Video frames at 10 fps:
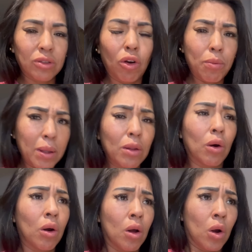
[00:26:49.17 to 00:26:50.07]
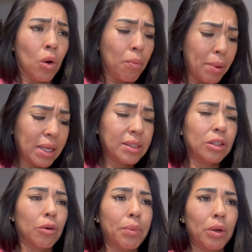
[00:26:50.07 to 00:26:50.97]
Estoy comiendo un
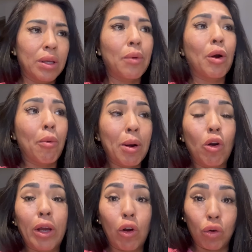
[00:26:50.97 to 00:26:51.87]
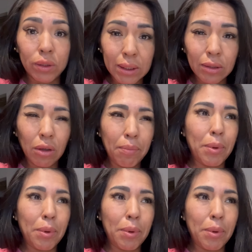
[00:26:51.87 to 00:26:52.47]
pedacito, pero ya voy a comer lo que cocino,